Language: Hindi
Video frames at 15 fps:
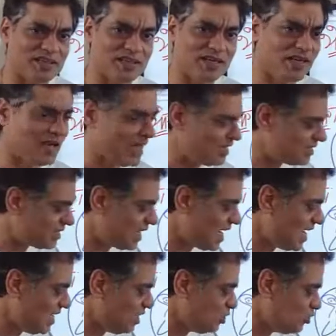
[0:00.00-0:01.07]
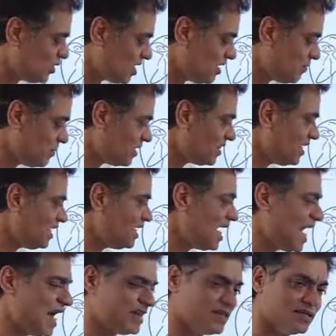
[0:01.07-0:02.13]
प्रति आस्था ईश्वर के
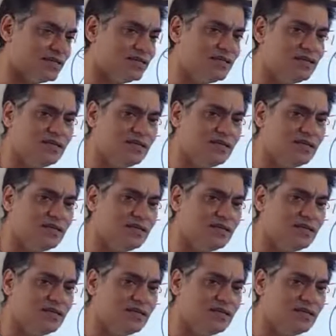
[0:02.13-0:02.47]
प्रति याद